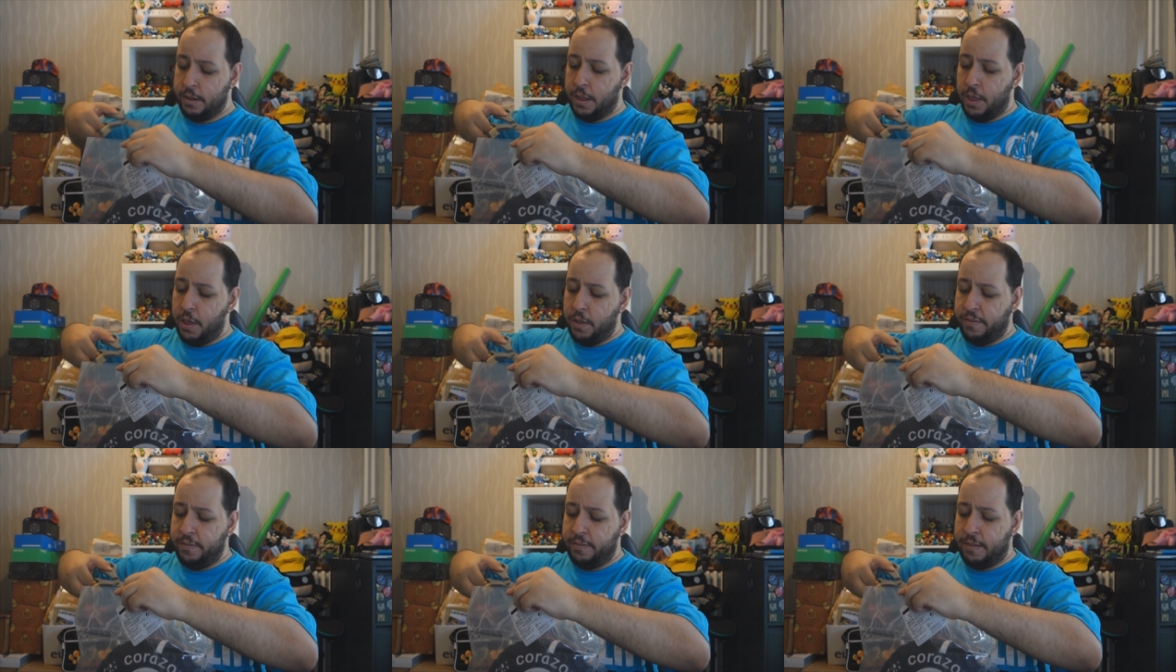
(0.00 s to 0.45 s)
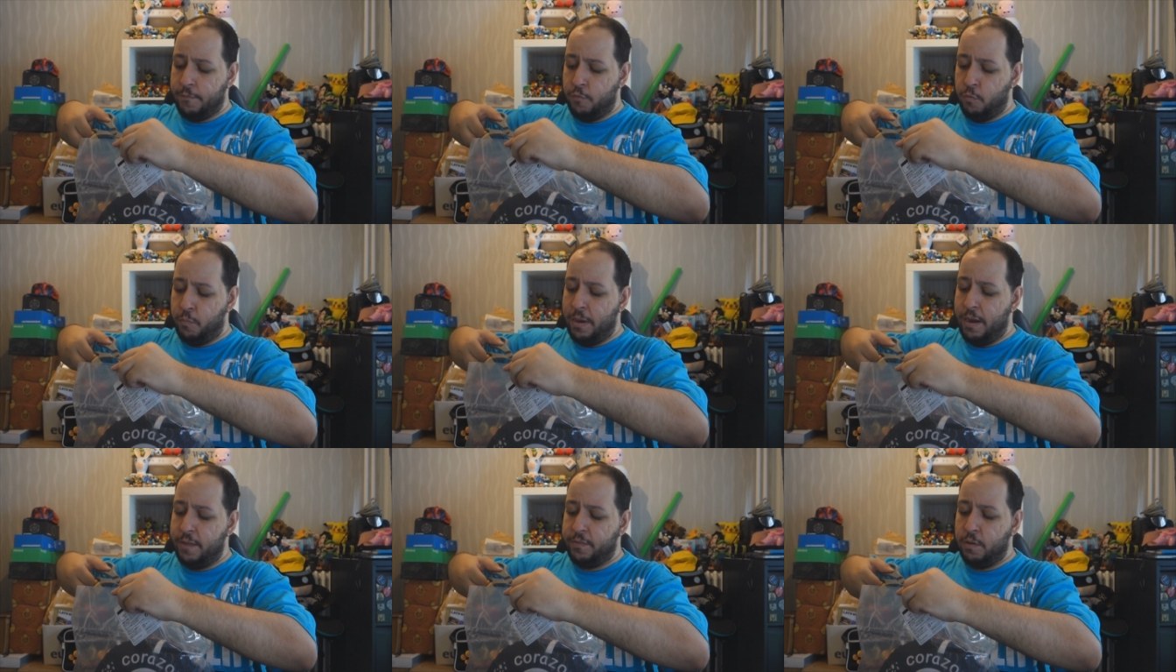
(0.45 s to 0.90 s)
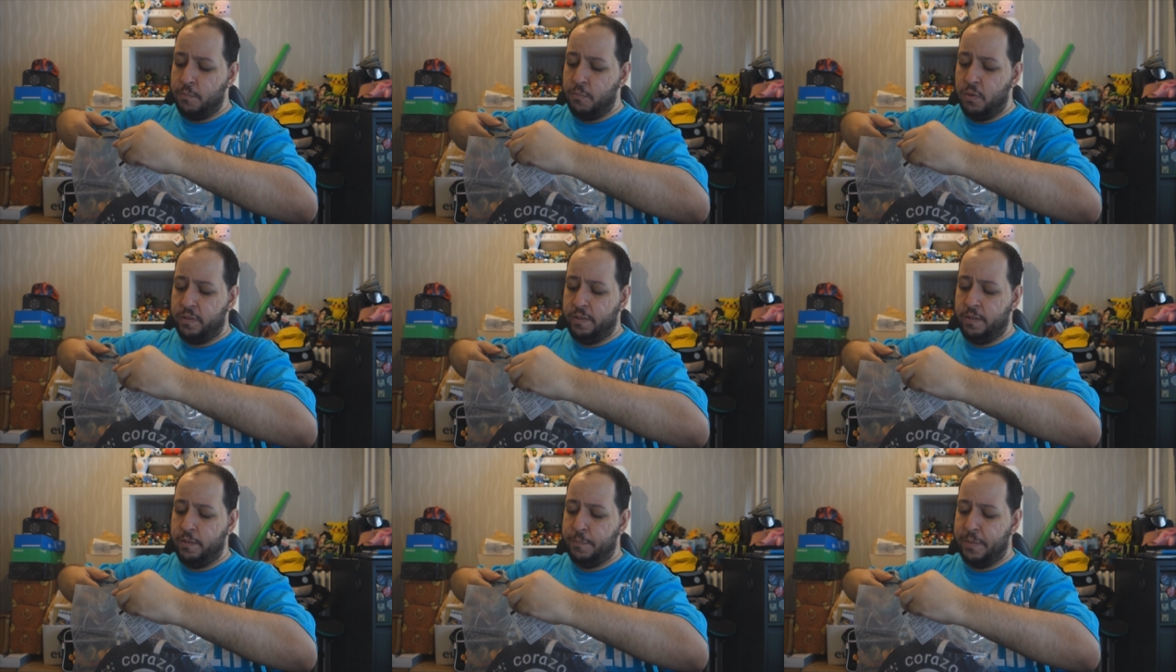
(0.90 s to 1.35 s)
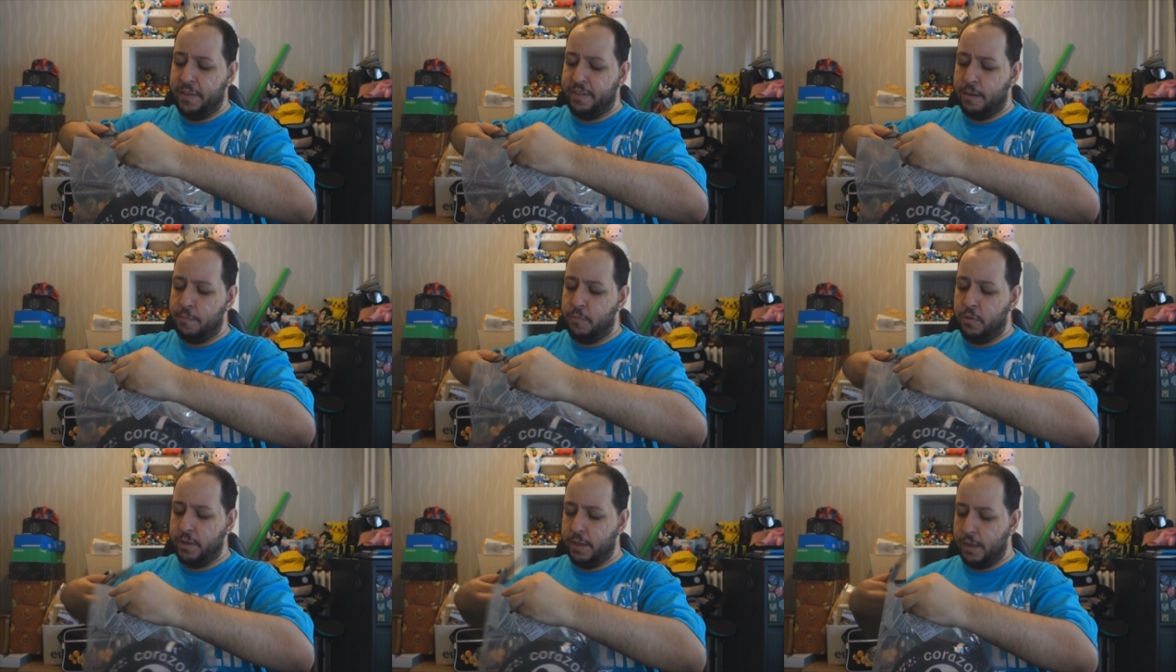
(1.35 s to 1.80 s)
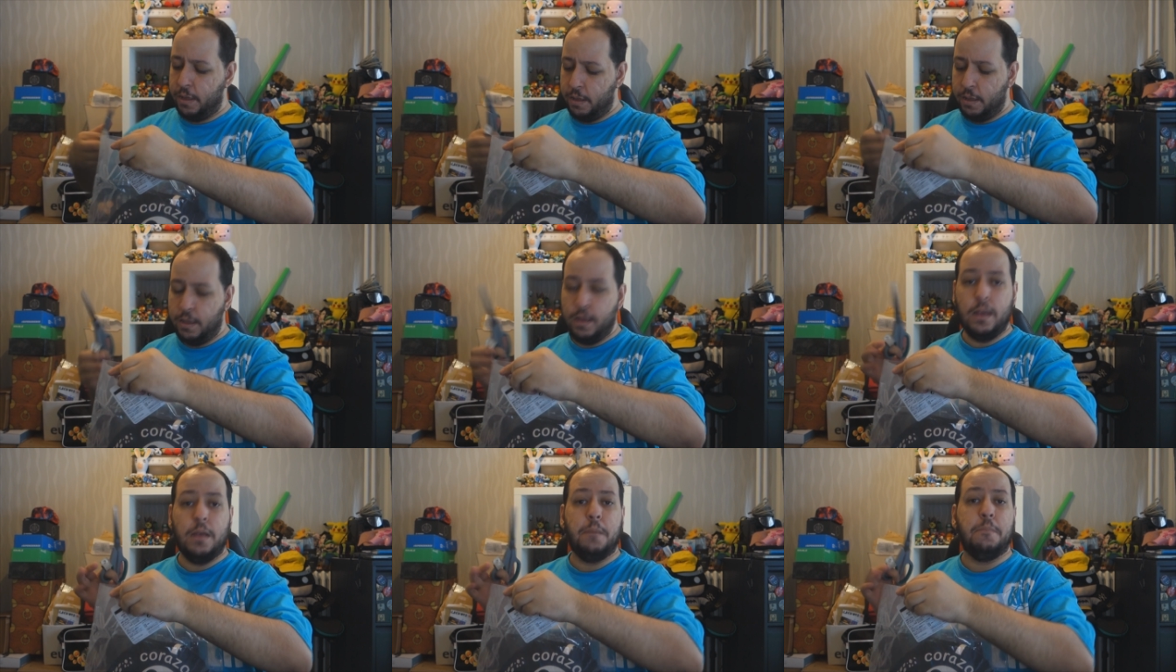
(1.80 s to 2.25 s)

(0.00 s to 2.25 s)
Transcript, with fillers: D'ailleurs, si ça vous plaît, les unboxings spécial manga,